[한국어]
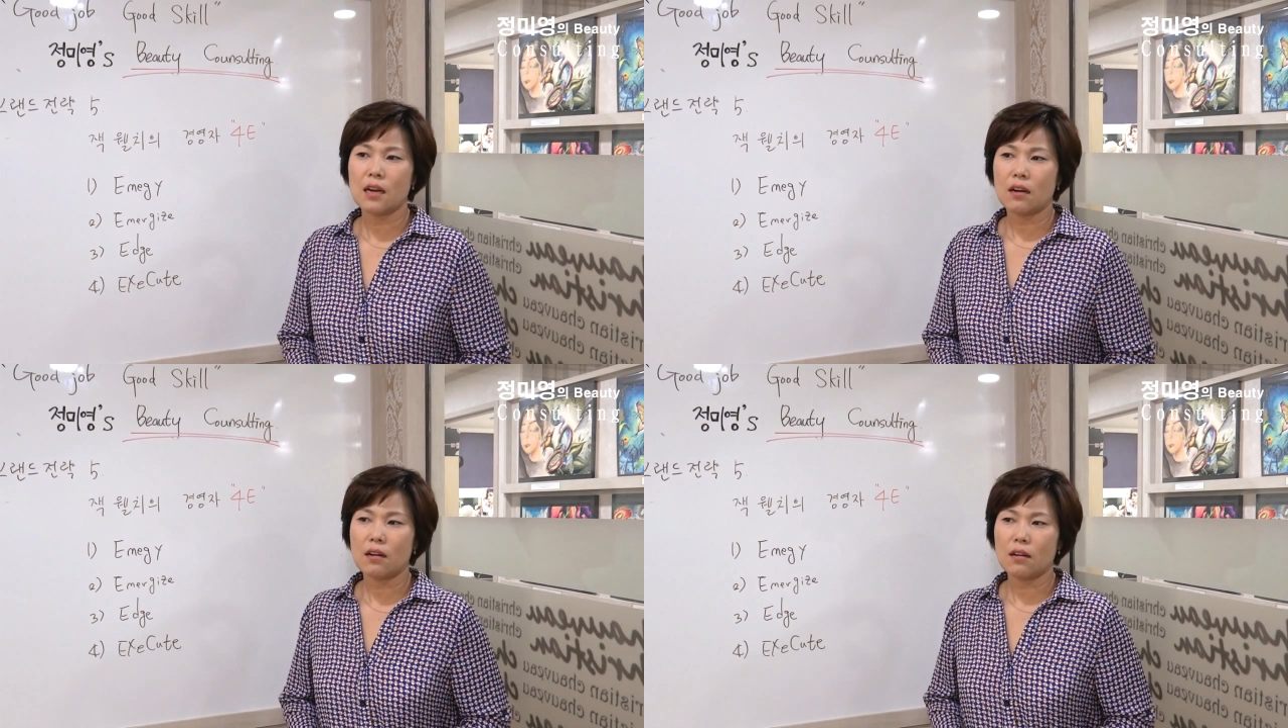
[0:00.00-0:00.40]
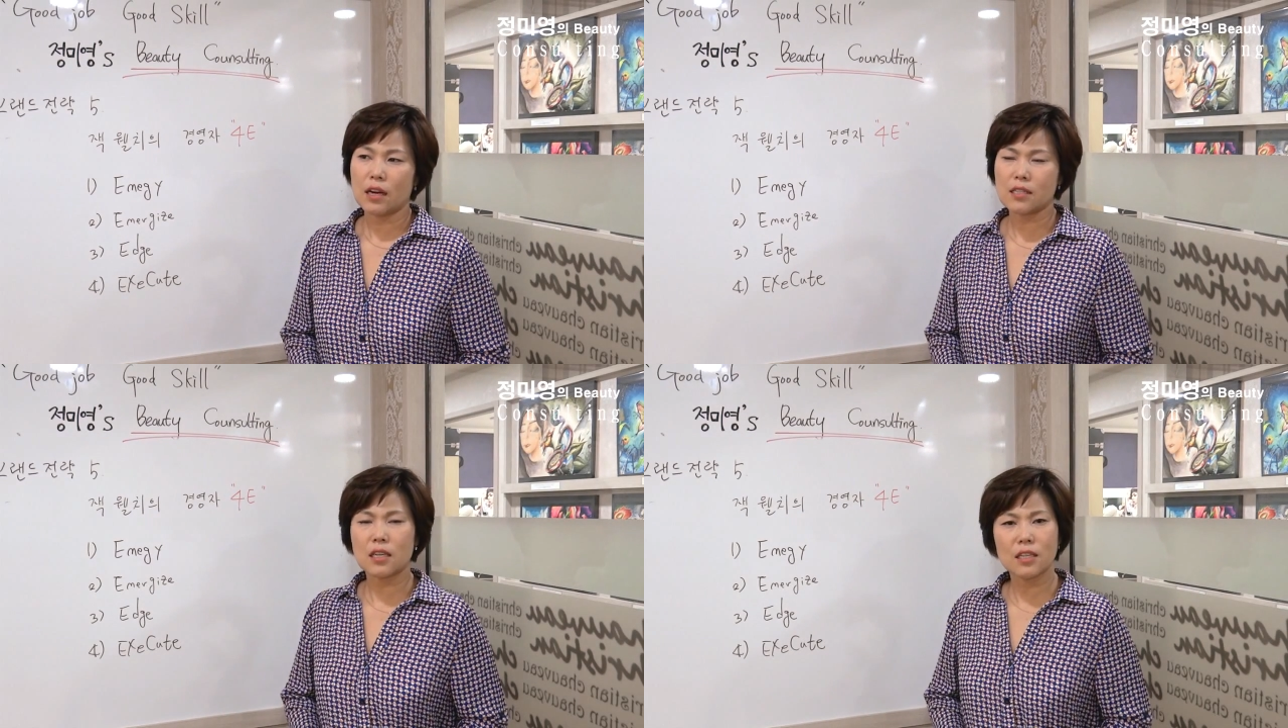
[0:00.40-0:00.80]
어,
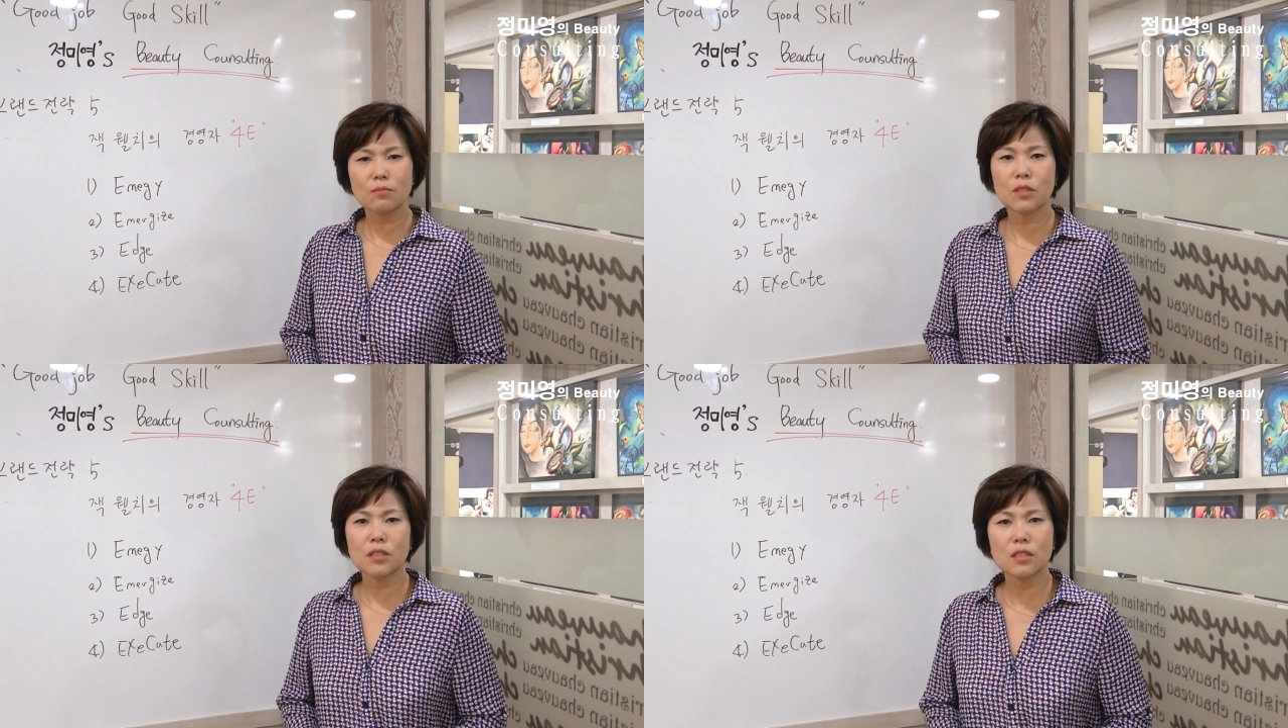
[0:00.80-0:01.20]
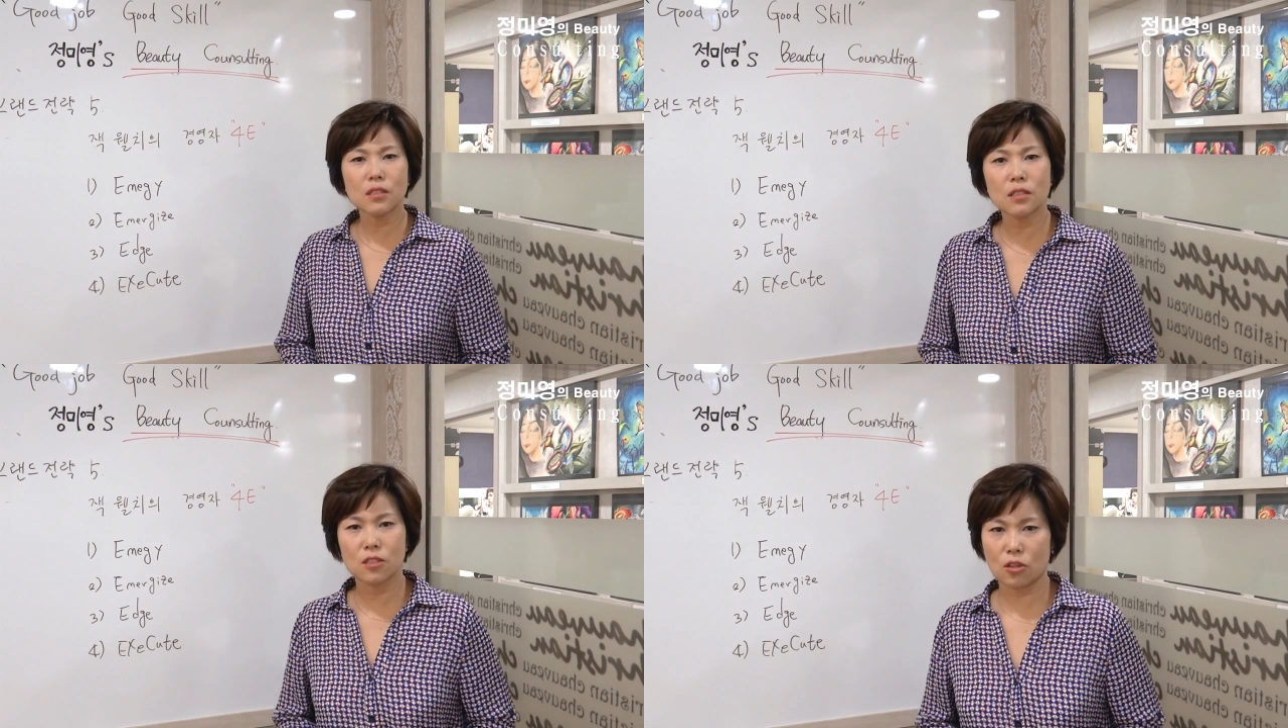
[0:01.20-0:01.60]
가장
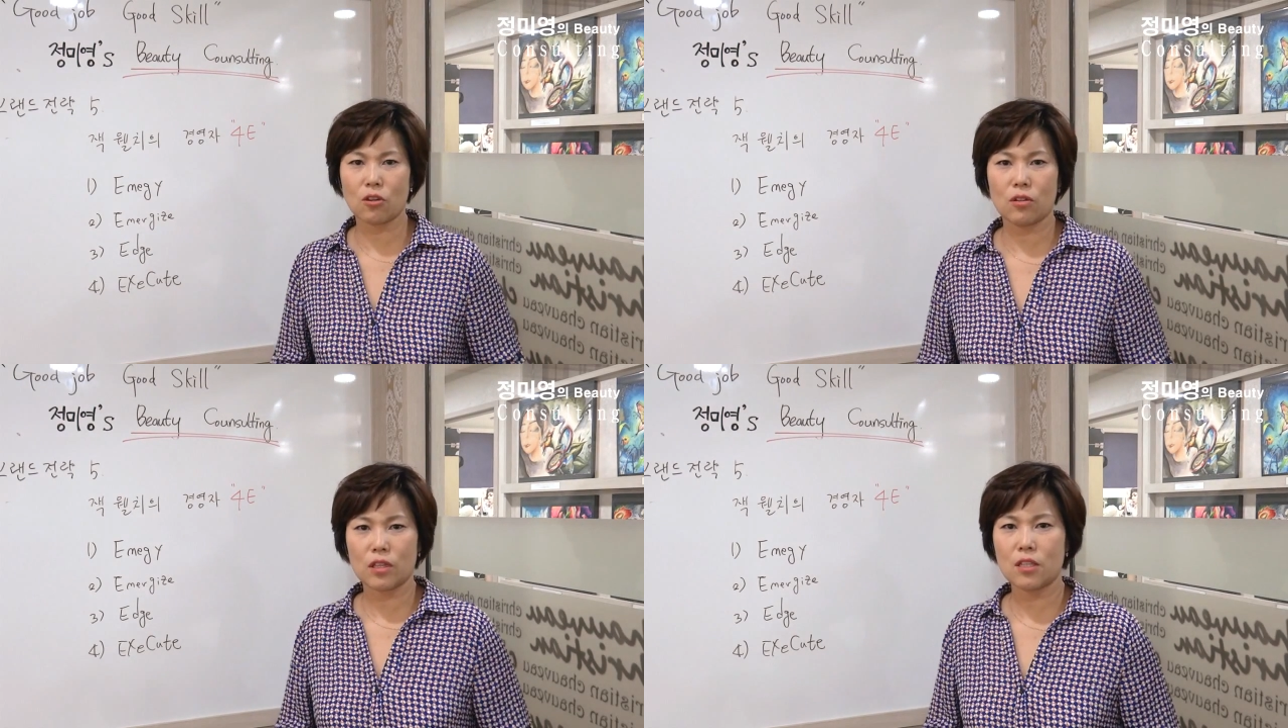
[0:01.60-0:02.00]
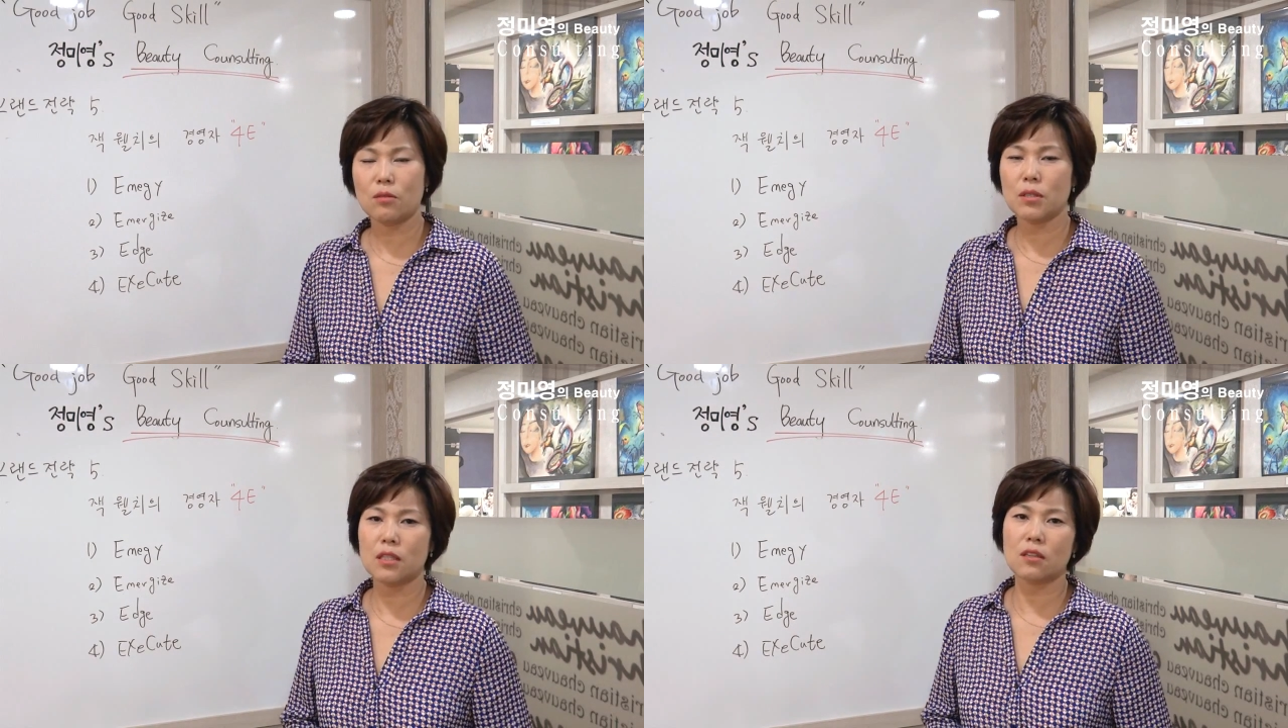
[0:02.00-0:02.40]
힘들죠.
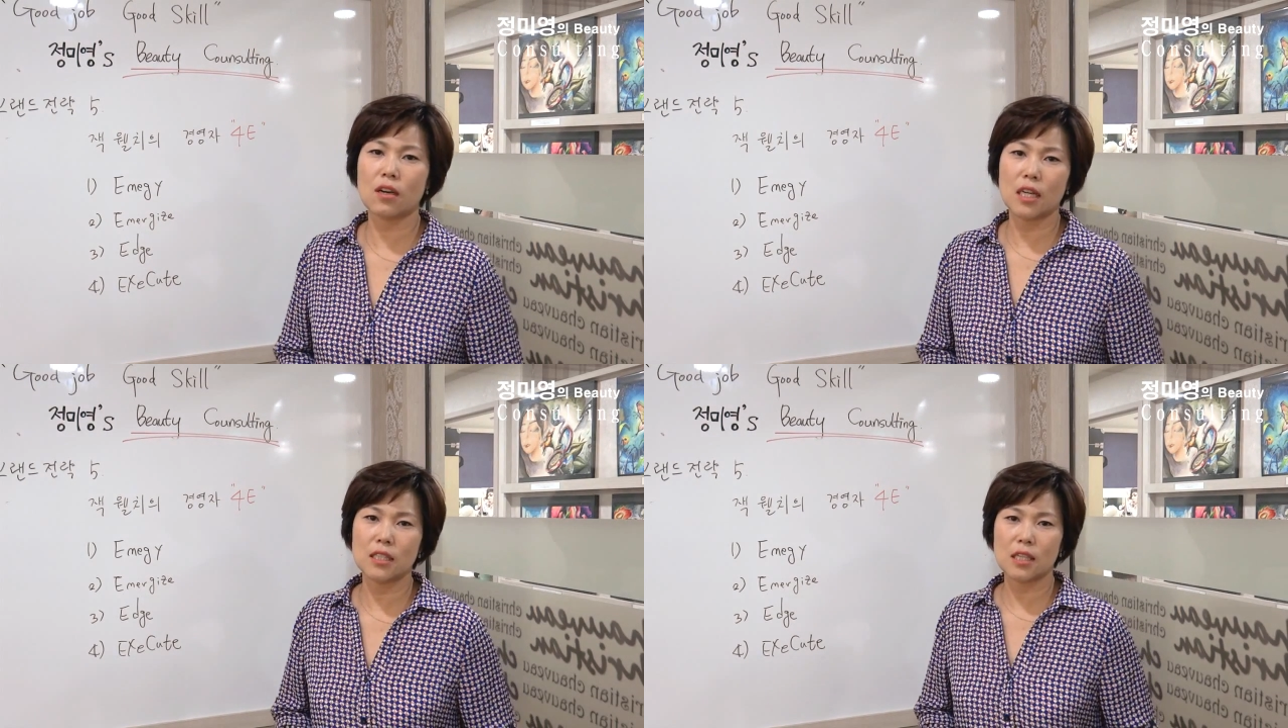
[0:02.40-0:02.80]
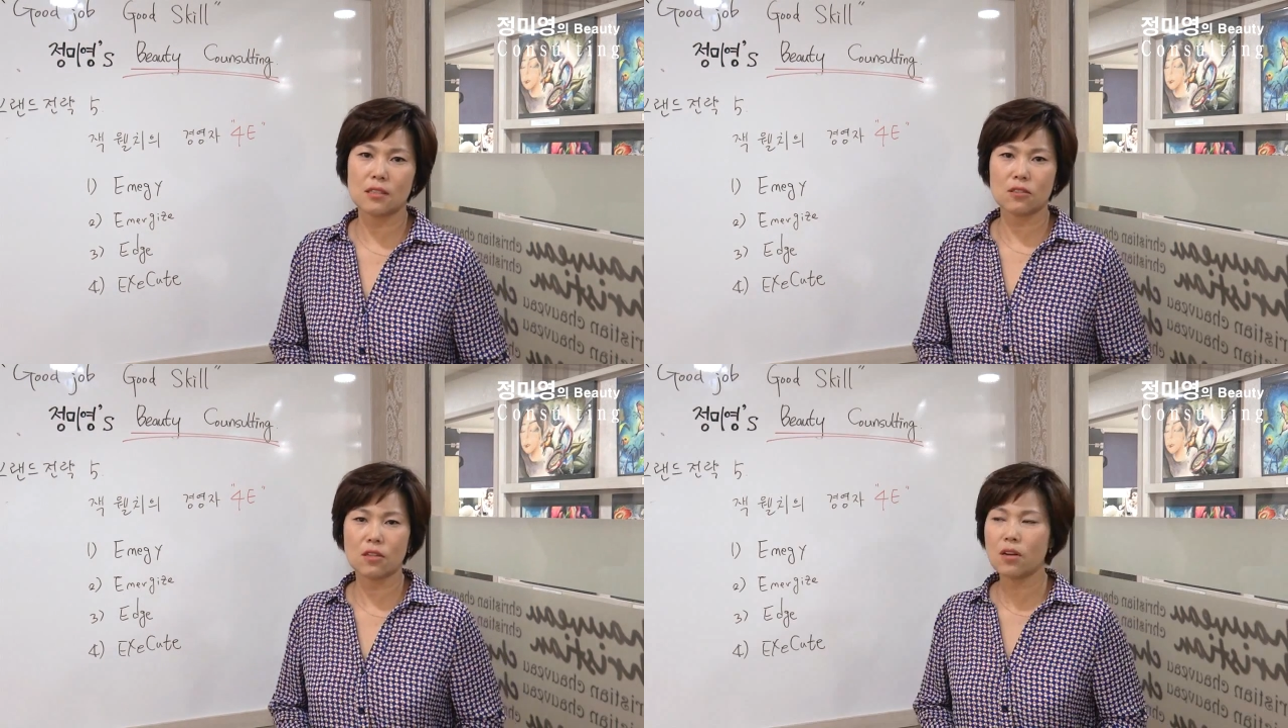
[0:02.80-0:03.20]
기업을 이끌어가는 데
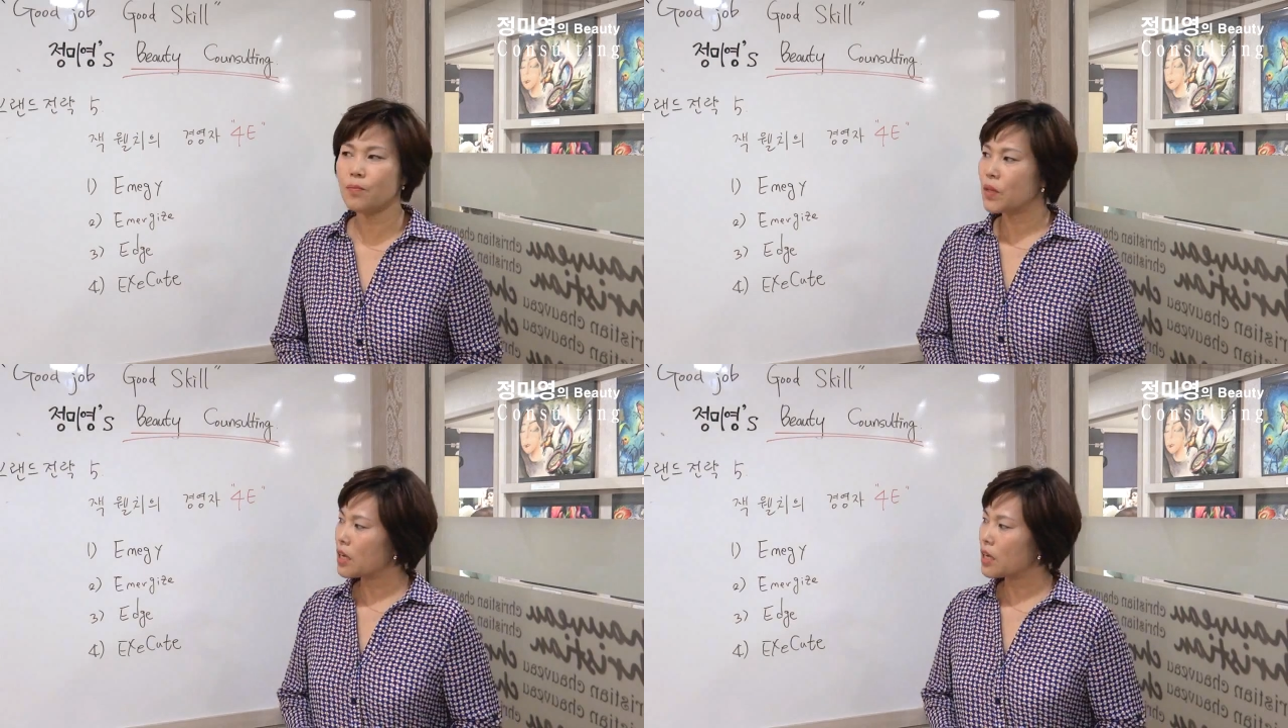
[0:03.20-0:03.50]
있어서.